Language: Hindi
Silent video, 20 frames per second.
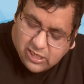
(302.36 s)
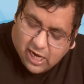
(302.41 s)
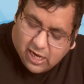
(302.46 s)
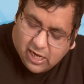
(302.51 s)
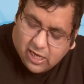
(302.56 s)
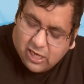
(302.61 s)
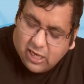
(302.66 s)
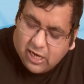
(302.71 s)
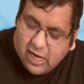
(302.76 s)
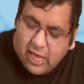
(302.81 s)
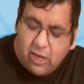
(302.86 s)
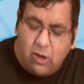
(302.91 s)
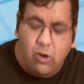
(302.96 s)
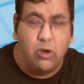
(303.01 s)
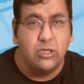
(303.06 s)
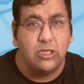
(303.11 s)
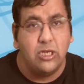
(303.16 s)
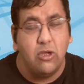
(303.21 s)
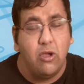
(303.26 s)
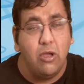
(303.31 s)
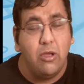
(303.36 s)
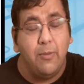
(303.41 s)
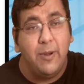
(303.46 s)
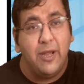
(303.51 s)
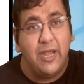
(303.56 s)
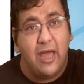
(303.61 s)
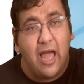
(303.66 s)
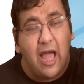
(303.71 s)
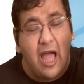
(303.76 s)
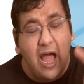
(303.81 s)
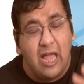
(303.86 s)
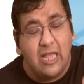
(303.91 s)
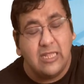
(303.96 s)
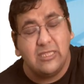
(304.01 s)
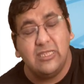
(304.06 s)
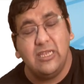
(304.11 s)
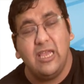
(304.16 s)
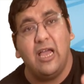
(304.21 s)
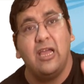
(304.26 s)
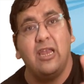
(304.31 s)
स्ट्रैटेजी रही कॉस्ट की क्योंकि बेटा आज
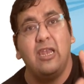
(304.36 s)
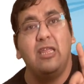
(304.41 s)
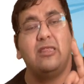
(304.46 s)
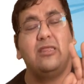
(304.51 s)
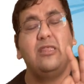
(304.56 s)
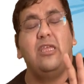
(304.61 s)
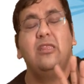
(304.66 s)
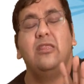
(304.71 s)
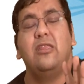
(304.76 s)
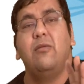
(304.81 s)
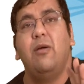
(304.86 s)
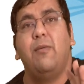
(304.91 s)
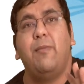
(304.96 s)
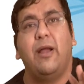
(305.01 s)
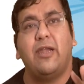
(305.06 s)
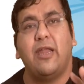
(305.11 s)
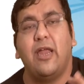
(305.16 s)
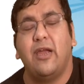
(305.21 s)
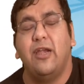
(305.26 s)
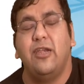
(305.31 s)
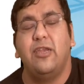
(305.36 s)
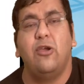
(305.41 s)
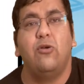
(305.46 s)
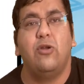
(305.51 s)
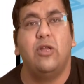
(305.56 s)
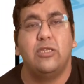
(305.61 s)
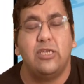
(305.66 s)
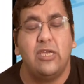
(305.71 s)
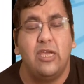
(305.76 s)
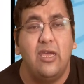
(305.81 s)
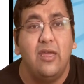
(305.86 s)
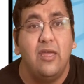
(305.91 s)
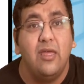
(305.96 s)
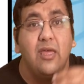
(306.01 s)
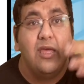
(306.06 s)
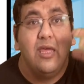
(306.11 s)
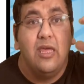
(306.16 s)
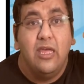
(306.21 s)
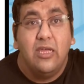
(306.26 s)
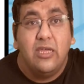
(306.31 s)
से अगले तीन दिन में हमारा टारगेट ये होना चाहिए
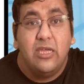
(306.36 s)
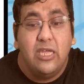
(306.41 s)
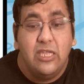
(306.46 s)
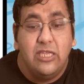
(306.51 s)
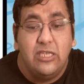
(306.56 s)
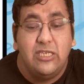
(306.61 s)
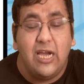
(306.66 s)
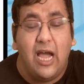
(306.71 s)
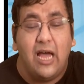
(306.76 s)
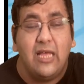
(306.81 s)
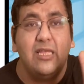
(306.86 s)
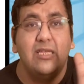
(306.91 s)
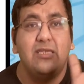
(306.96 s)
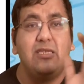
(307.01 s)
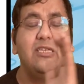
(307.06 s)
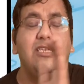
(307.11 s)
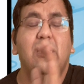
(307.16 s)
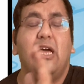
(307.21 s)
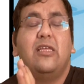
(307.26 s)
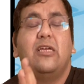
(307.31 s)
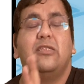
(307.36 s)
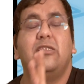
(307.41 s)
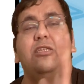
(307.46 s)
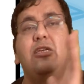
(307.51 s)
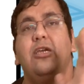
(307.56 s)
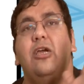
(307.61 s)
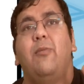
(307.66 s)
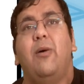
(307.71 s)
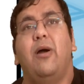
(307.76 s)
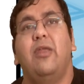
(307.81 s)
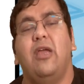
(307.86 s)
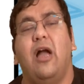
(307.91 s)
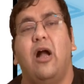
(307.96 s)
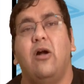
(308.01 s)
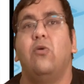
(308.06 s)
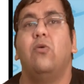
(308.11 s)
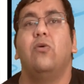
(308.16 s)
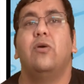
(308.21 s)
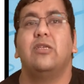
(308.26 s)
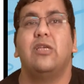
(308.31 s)
कि ज़्यादा से ज़्यादा चीज़ें हमारी
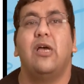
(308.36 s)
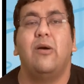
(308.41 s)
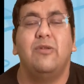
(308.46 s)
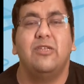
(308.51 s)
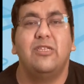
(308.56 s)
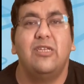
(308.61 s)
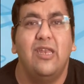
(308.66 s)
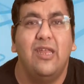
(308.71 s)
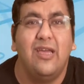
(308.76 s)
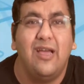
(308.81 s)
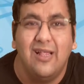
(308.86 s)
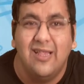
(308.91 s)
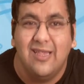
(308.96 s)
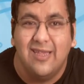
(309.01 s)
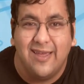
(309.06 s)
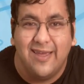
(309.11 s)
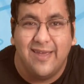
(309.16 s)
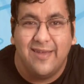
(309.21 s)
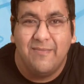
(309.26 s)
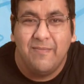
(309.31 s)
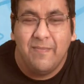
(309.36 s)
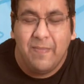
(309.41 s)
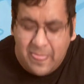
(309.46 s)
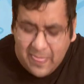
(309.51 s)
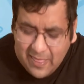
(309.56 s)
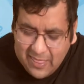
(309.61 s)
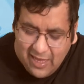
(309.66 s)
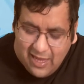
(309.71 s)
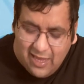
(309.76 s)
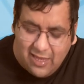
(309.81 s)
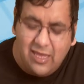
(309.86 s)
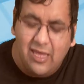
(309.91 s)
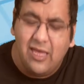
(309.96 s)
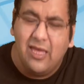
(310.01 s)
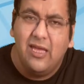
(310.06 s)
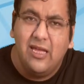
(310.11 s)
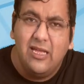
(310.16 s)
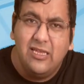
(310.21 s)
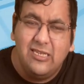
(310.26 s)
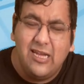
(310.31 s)
आंखों के सामने से निकल जाएँ ठीक है जी
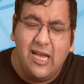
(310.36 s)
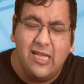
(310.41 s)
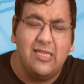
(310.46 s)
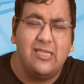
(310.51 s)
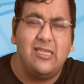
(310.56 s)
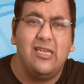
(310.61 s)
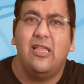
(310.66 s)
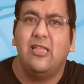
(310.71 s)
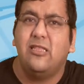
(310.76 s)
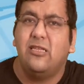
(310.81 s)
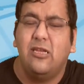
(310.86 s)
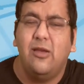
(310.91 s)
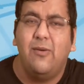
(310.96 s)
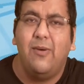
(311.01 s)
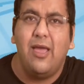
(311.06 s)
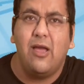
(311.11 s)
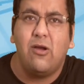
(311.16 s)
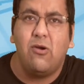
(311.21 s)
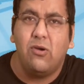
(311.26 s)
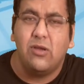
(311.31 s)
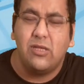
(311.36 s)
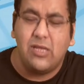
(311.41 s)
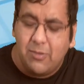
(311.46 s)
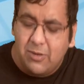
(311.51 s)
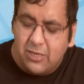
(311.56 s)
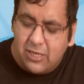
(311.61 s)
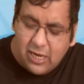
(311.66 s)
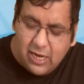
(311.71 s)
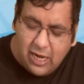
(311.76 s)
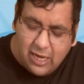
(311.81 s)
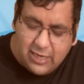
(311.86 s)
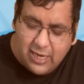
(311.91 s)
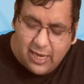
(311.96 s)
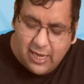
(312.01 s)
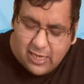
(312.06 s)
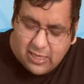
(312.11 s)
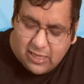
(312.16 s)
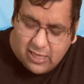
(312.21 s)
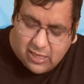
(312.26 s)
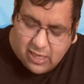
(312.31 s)
ज़्यादा से ज़्यादा चीज़ें हमारी आंखों के सामने से निकल जाए
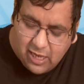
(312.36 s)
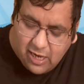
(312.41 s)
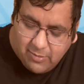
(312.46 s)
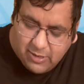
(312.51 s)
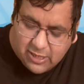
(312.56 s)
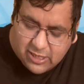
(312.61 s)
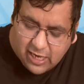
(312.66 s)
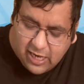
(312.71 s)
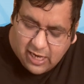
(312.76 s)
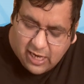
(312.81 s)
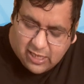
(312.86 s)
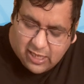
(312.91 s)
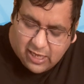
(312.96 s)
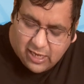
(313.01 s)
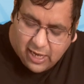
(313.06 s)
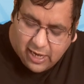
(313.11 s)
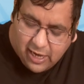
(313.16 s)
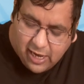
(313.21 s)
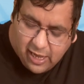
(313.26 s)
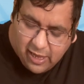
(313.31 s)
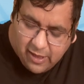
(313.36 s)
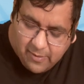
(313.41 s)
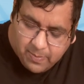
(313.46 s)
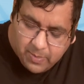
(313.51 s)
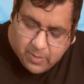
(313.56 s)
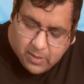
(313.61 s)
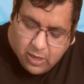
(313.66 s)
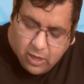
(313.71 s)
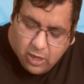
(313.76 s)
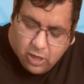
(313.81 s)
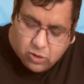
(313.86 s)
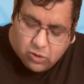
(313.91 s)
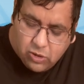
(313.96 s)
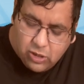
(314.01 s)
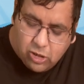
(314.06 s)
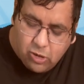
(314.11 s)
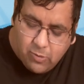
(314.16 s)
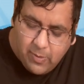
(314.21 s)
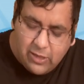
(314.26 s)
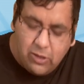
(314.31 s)
इसी सर हम इस तरीके से करेंगे तो
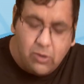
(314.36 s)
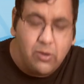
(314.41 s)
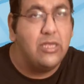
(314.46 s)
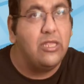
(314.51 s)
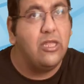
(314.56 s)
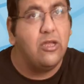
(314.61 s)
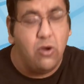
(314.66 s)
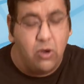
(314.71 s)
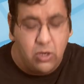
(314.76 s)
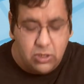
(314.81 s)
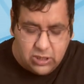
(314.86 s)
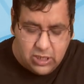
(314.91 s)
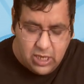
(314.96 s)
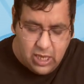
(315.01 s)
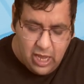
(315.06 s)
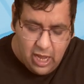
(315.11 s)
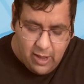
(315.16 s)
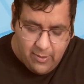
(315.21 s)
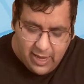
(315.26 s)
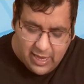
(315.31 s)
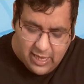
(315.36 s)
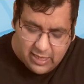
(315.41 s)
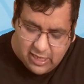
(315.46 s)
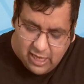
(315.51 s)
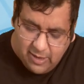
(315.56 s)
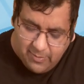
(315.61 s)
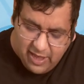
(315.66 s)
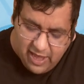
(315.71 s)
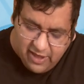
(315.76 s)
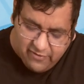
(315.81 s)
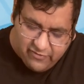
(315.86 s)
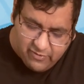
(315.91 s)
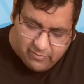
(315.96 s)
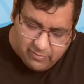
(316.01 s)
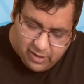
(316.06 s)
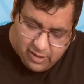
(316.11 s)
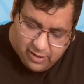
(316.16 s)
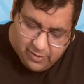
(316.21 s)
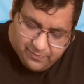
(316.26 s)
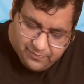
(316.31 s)
ये तो बात हो गई सर कॉस्ट की अब आ जाते हैं हम एफ
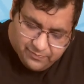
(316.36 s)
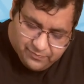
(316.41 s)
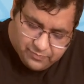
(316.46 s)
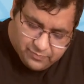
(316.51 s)
की